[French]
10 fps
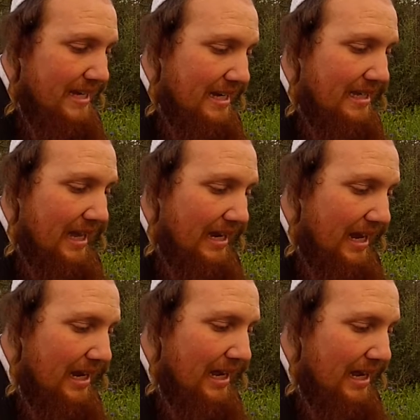qui
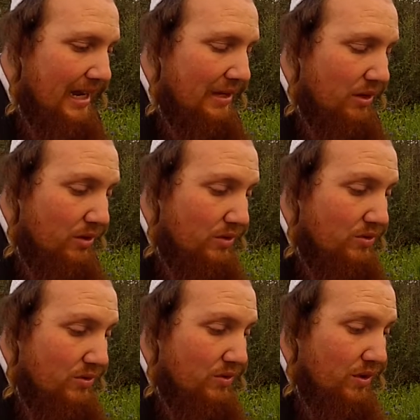Teila Lael, que,
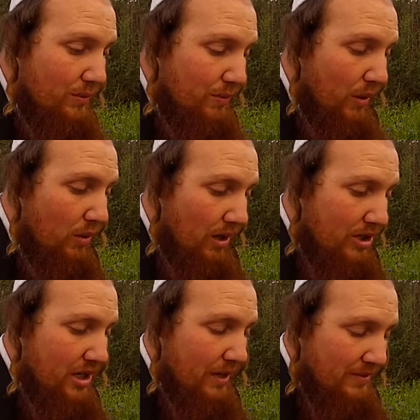que Baruch
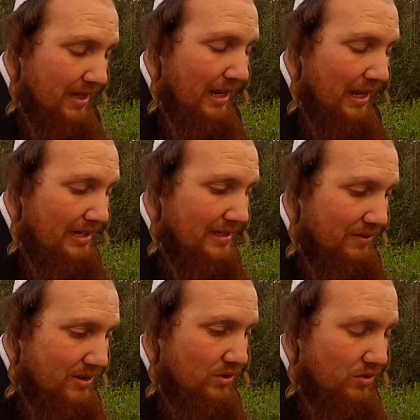Hashem, Teila Lael, ça
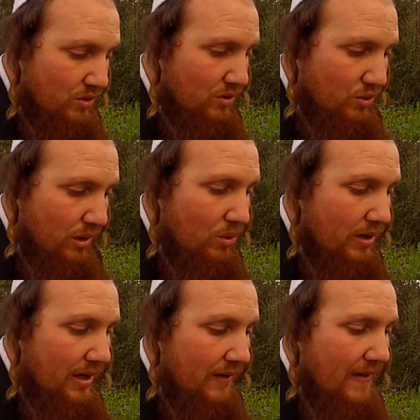veut dire Dieu soit loué.